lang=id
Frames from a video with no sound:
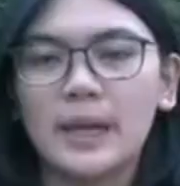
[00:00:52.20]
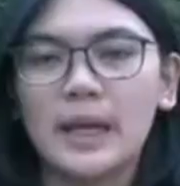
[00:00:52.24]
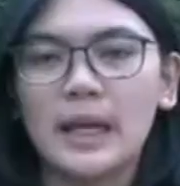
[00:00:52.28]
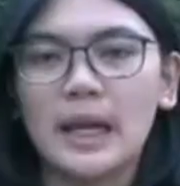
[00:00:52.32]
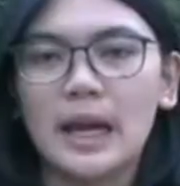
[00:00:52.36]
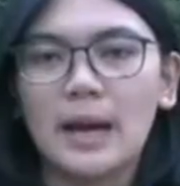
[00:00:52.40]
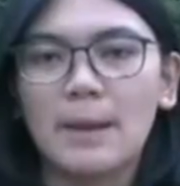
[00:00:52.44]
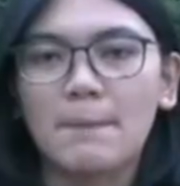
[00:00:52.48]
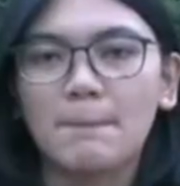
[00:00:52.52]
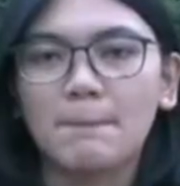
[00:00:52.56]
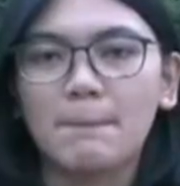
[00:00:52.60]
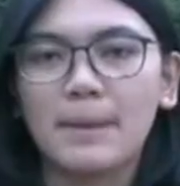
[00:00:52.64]

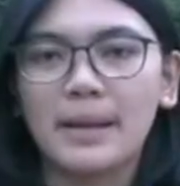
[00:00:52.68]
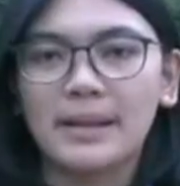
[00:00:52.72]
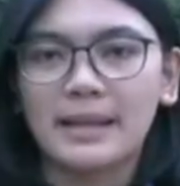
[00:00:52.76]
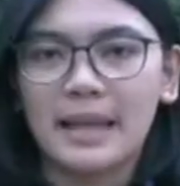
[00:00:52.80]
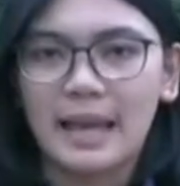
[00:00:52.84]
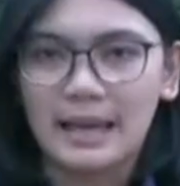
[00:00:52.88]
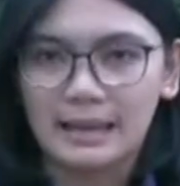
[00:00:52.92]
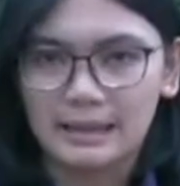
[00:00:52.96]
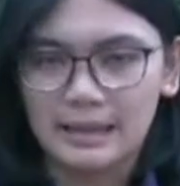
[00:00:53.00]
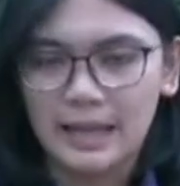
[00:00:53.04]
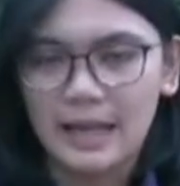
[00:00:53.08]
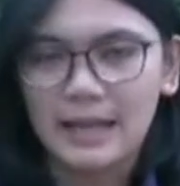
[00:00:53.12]
lebih 4
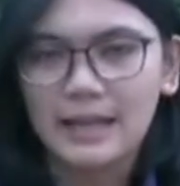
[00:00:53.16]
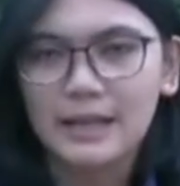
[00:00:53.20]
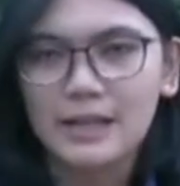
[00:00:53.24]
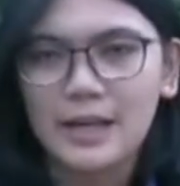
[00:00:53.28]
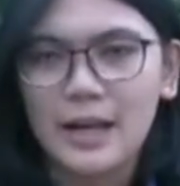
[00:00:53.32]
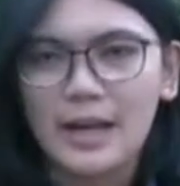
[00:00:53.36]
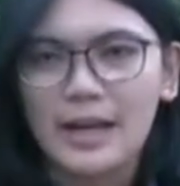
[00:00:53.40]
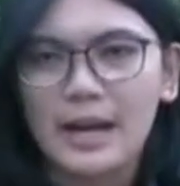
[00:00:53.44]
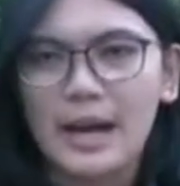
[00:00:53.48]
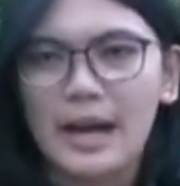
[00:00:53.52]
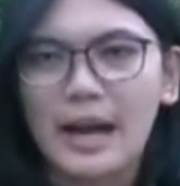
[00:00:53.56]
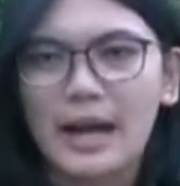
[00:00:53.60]
hektar
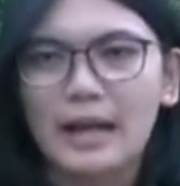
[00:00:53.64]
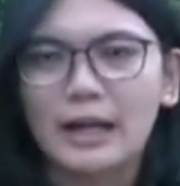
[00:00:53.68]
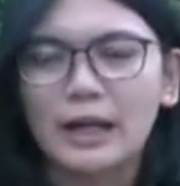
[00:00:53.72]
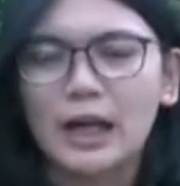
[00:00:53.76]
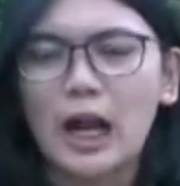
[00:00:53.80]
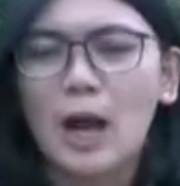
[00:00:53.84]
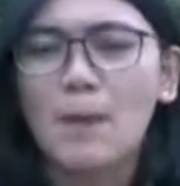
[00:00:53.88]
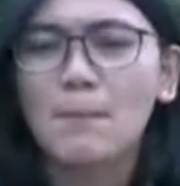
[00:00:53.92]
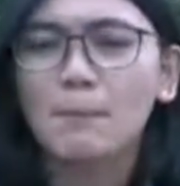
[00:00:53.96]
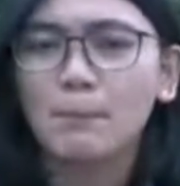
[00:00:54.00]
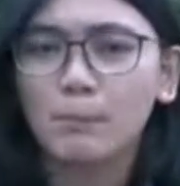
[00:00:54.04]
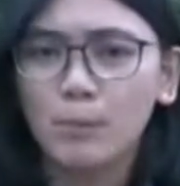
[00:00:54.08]
dan akan
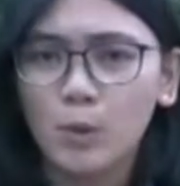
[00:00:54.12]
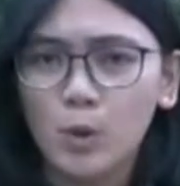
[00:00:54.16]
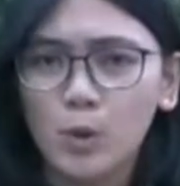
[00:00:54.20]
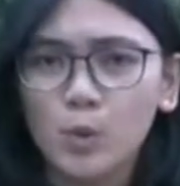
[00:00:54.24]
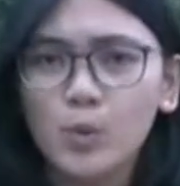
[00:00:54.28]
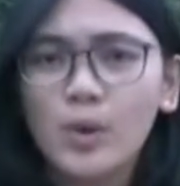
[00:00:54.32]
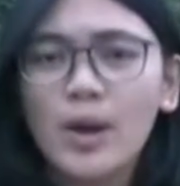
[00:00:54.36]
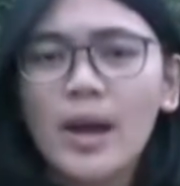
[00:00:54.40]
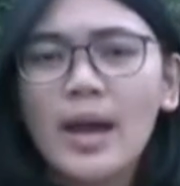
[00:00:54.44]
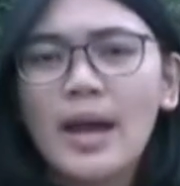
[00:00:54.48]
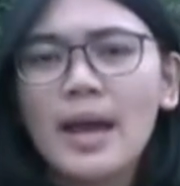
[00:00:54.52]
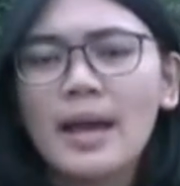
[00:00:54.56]
rampung
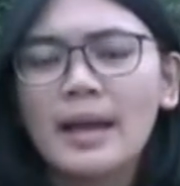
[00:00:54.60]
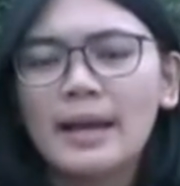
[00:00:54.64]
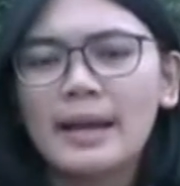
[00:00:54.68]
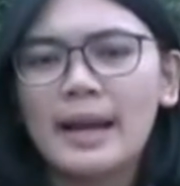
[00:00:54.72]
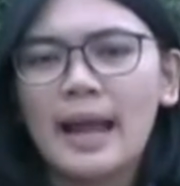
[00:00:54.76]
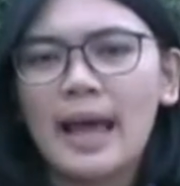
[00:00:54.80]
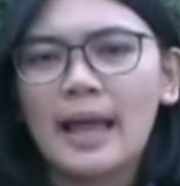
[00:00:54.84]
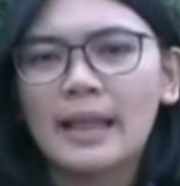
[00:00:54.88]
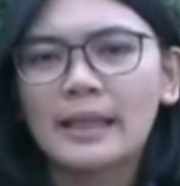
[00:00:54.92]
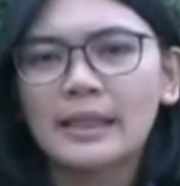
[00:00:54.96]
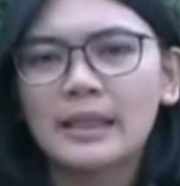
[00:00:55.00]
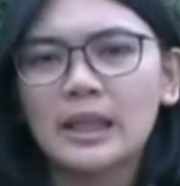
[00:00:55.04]

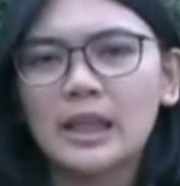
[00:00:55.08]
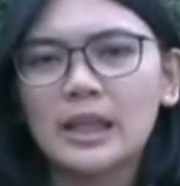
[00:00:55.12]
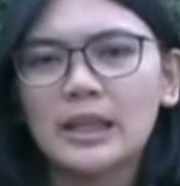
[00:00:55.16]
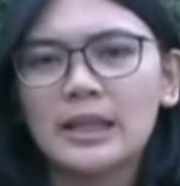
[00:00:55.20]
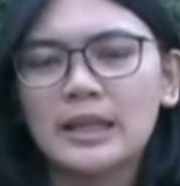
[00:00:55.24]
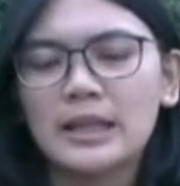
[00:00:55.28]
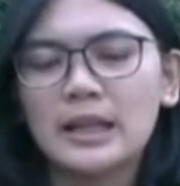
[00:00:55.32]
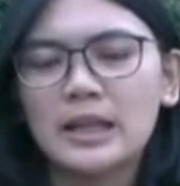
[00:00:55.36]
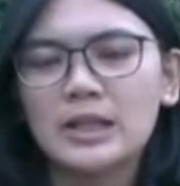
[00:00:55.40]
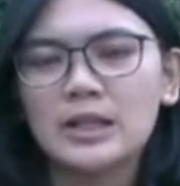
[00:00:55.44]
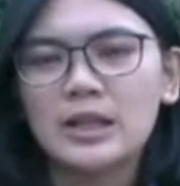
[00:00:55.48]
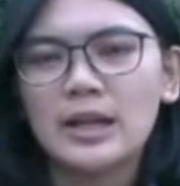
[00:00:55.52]
nanti
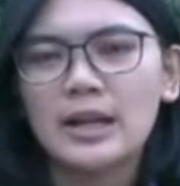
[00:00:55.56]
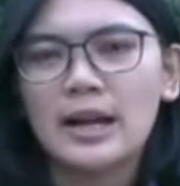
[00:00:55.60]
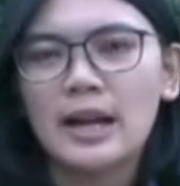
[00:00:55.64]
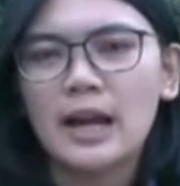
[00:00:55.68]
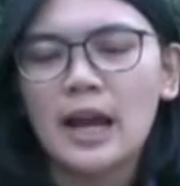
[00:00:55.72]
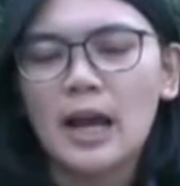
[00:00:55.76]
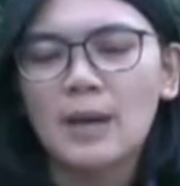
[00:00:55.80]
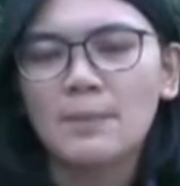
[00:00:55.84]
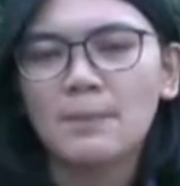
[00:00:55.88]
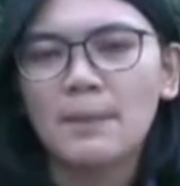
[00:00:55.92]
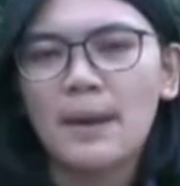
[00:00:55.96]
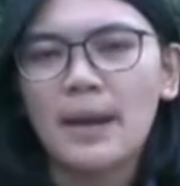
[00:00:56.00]

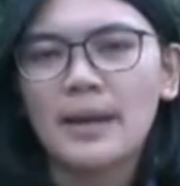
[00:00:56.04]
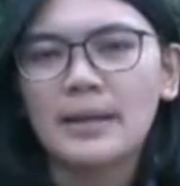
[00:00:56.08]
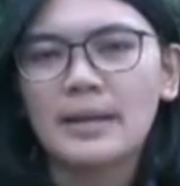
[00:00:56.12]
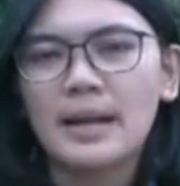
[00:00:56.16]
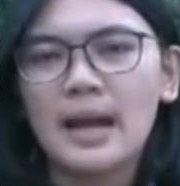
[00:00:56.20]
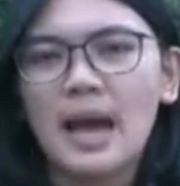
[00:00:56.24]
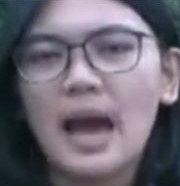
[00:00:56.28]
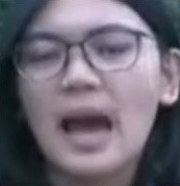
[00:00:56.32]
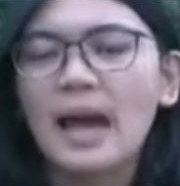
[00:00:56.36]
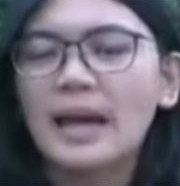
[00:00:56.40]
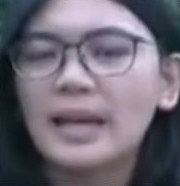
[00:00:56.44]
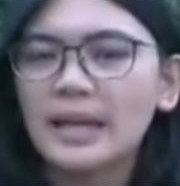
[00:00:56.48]
direncanakan
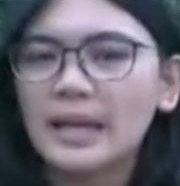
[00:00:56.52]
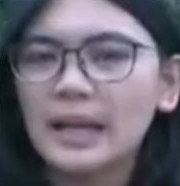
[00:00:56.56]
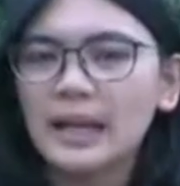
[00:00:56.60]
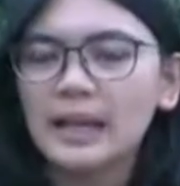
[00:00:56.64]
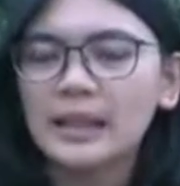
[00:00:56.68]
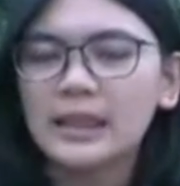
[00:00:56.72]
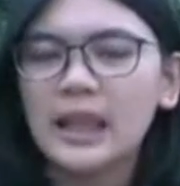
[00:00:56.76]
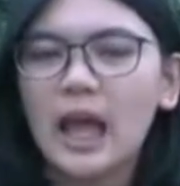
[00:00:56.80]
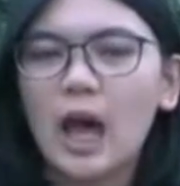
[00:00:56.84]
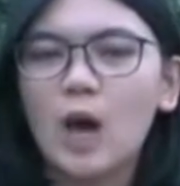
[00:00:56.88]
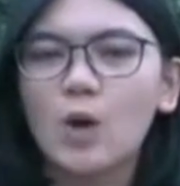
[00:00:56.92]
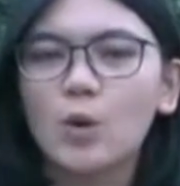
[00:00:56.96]
pada
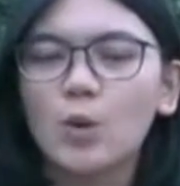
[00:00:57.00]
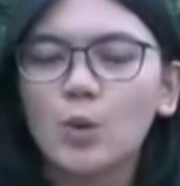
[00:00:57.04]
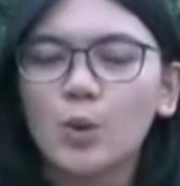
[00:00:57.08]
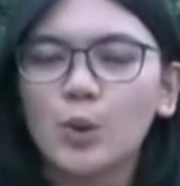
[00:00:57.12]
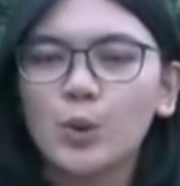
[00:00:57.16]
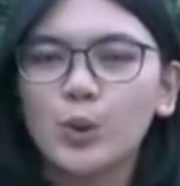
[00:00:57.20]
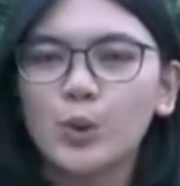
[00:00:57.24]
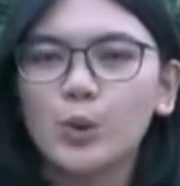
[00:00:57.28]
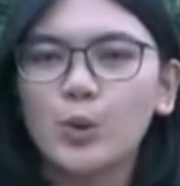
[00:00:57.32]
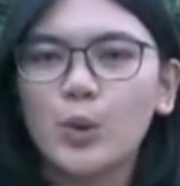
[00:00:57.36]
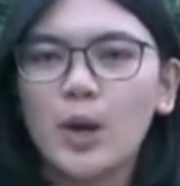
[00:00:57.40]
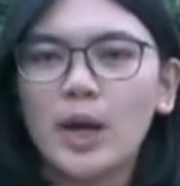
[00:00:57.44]
akhir
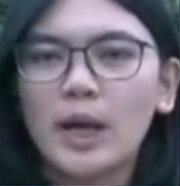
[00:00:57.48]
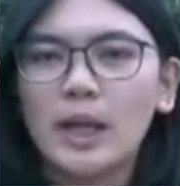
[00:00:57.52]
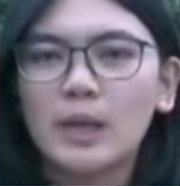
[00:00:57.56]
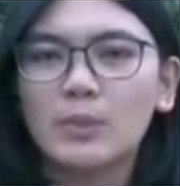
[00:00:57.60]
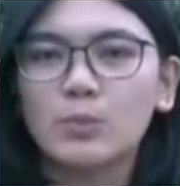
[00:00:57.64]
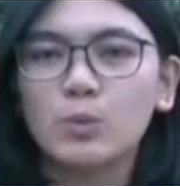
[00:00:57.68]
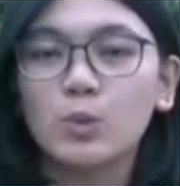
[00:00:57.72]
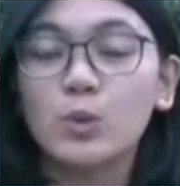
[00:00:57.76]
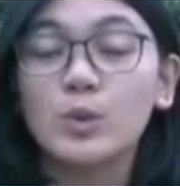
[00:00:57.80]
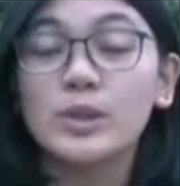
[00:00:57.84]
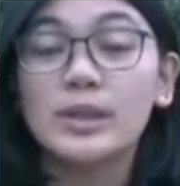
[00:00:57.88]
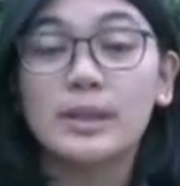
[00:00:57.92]
tahun
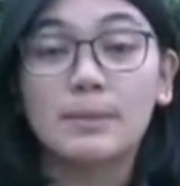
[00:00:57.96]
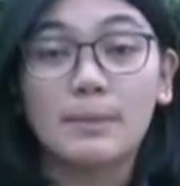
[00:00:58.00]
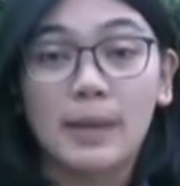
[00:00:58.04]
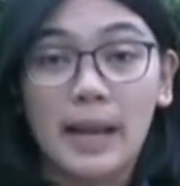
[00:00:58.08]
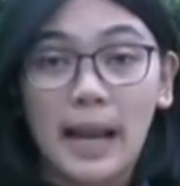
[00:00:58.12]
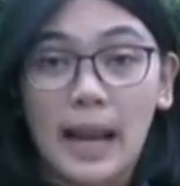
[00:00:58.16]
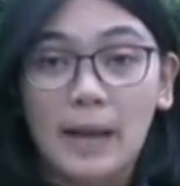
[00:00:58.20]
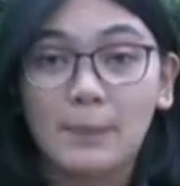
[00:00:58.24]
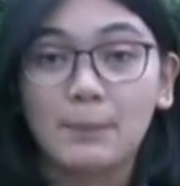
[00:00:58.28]
2019